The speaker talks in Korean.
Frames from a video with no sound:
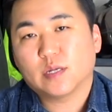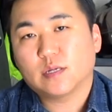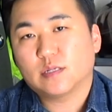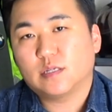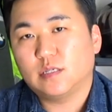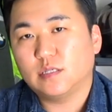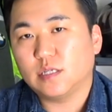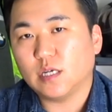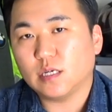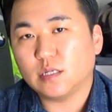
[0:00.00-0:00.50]

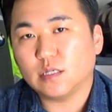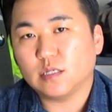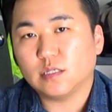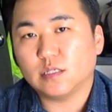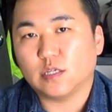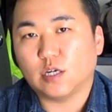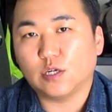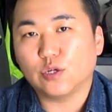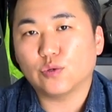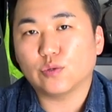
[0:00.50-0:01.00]
디젤은
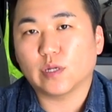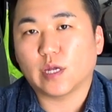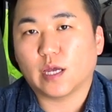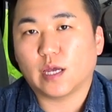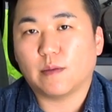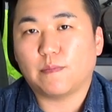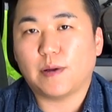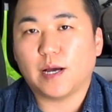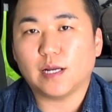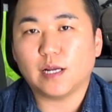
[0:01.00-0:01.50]
연료
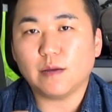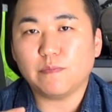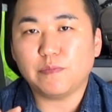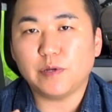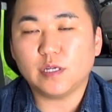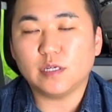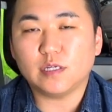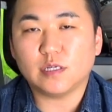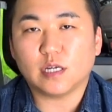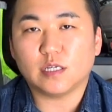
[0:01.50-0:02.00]
내에
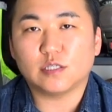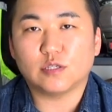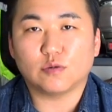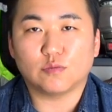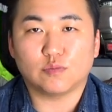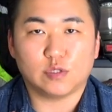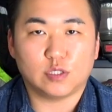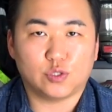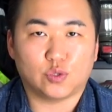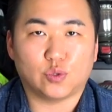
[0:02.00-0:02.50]
파라핀이라는
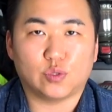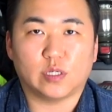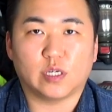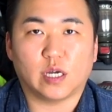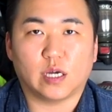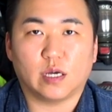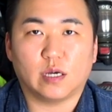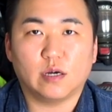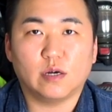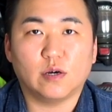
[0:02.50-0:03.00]
성분이
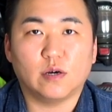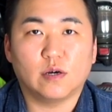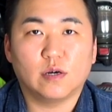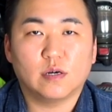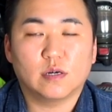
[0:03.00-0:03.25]
존재해요